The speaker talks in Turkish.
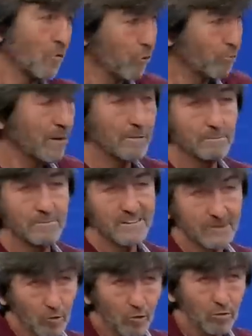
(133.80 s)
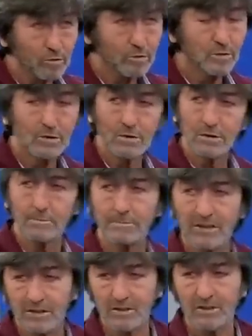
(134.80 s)
olmayan bir skor.
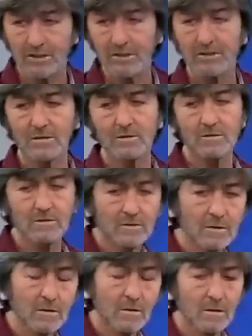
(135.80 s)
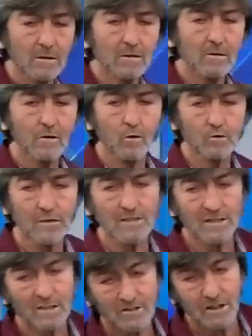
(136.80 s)
Beşiktaş'ın
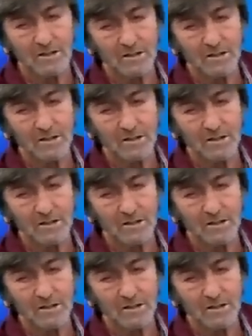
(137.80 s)
özellikle geçen